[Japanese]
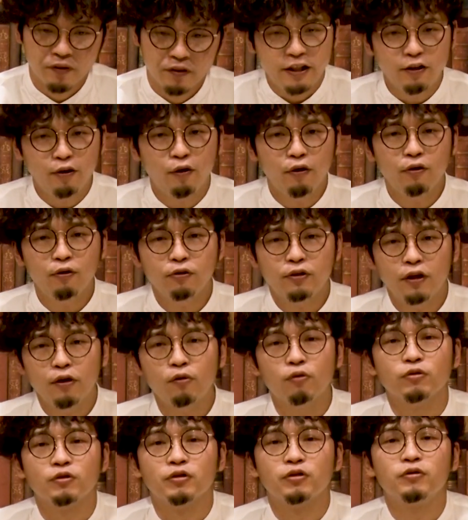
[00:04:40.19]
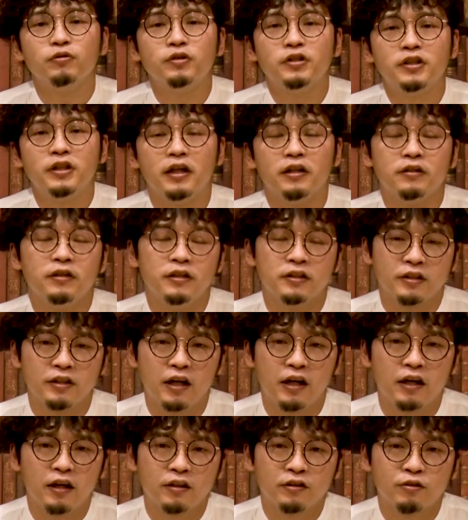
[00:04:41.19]
いろいろ手を尽くしたんです
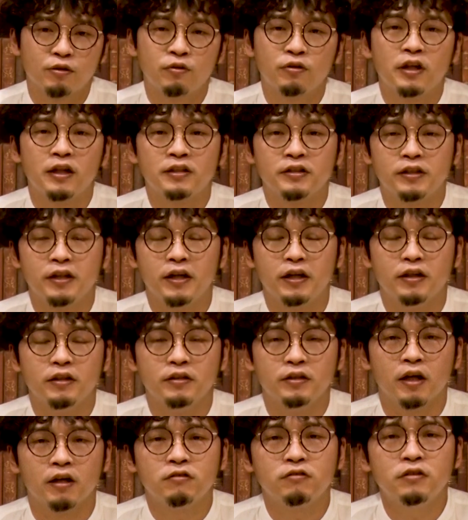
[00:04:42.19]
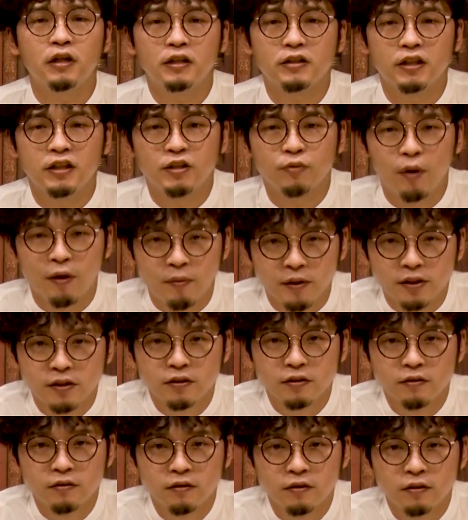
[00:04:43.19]
が、その男性亡くなってしまいま
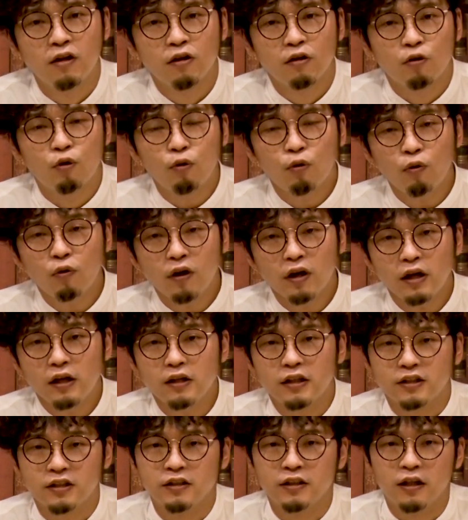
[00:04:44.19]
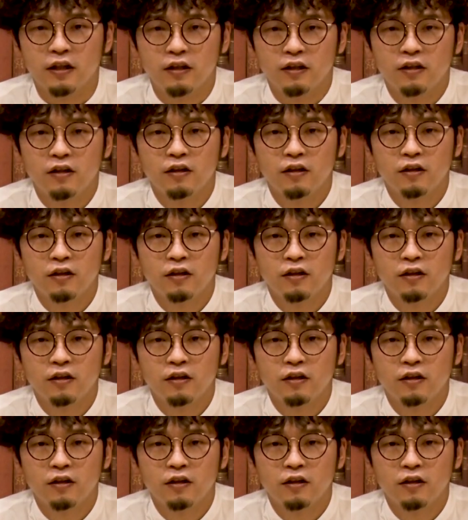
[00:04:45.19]
す。ここからですね、